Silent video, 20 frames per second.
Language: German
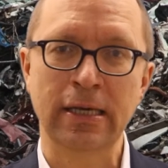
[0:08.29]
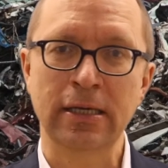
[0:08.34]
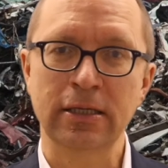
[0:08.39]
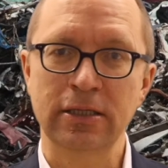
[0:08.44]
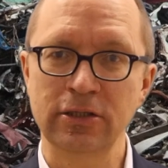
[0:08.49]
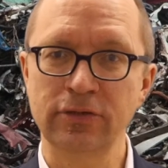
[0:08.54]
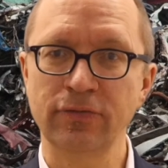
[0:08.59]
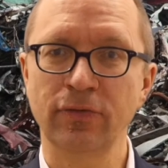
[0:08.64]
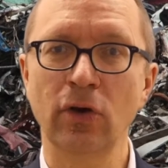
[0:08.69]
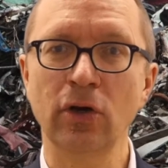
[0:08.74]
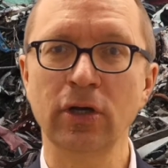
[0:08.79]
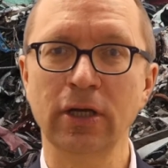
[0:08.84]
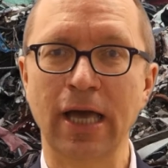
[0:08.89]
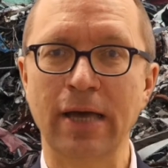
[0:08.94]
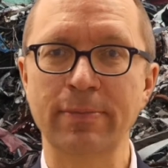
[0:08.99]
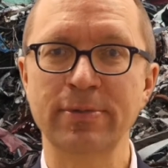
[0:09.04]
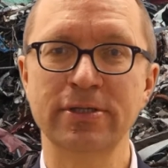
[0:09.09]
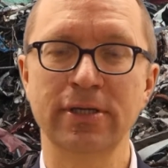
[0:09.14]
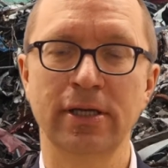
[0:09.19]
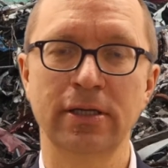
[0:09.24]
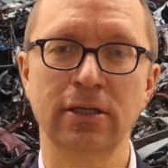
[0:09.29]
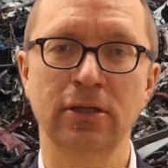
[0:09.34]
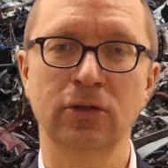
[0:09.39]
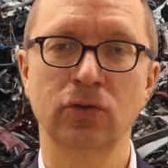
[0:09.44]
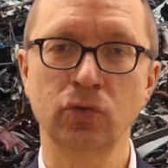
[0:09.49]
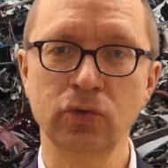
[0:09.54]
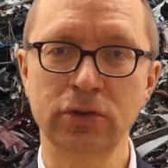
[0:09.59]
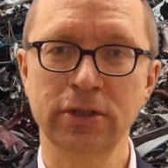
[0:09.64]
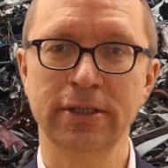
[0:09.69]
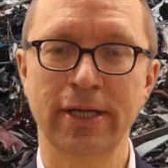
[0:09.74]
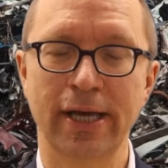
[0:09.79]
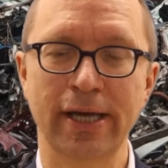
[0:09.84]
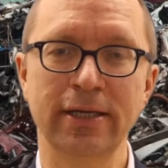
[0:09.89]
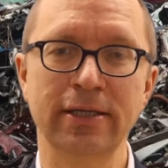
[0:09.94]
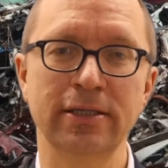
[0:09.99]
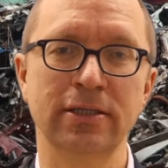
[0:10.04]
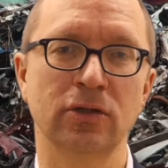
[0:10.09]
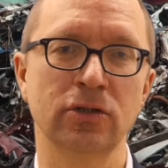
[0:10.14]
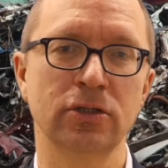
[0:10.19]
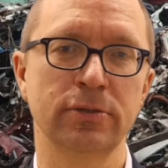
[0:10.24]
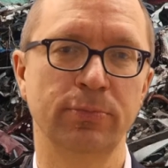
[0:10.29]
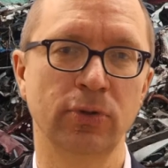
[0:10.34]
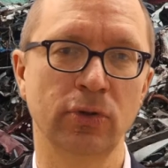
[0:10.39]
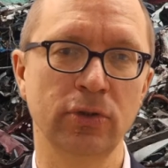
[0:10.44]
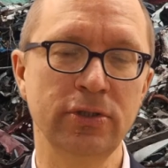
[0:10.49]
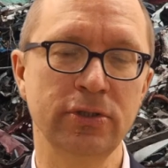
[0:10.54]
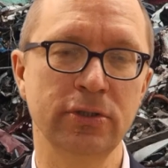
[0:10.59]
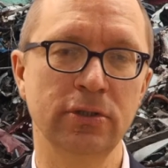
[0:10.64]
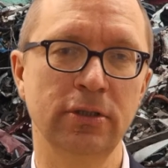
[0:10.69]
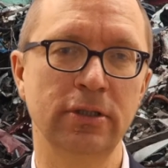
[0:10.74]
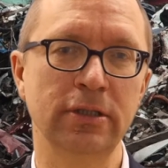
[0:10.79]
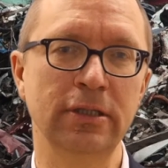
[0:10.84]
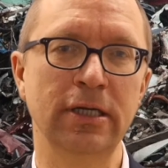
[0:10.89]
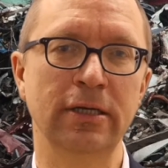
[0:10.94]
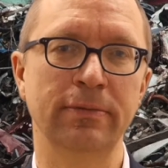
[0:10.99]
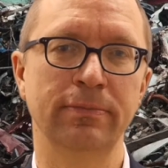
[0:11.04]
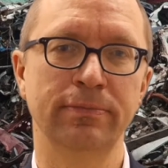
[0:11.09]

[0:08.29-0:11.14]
Diese Woche gab es eine gute Nachricht aus Brüssel.